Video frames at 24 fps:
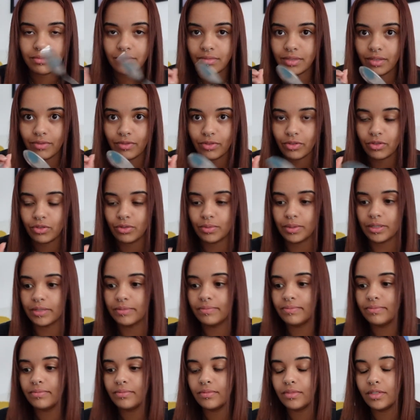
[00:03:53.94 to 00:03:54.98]
ça me fait du bien.
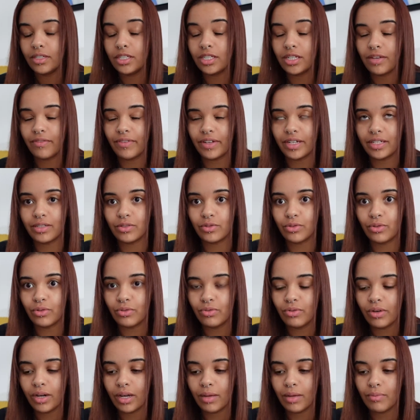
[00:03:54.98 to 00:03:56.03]
J'avais les yeux
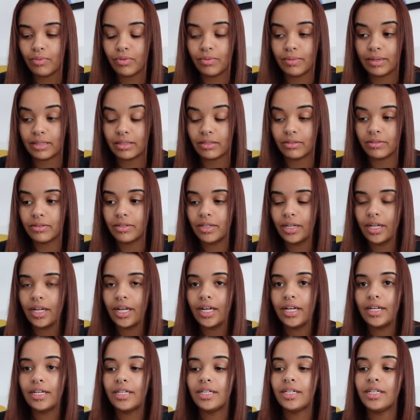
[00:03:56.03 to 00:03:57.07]
lourds et plus maintenant
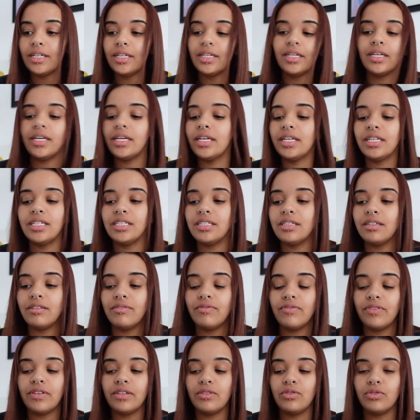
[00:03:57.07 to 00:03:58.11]
et j'ai
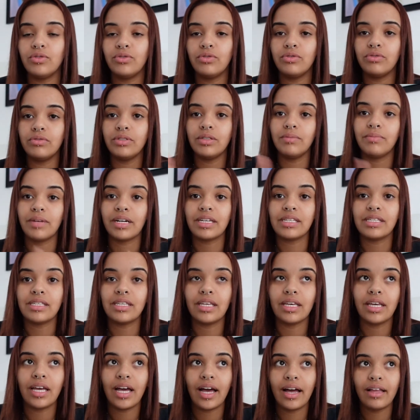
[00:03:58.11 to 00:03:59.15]
fait du coup il me
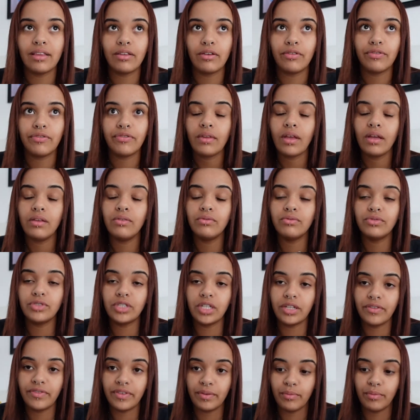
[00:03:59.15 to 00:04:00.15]
restait un œuf donc je l'ai fait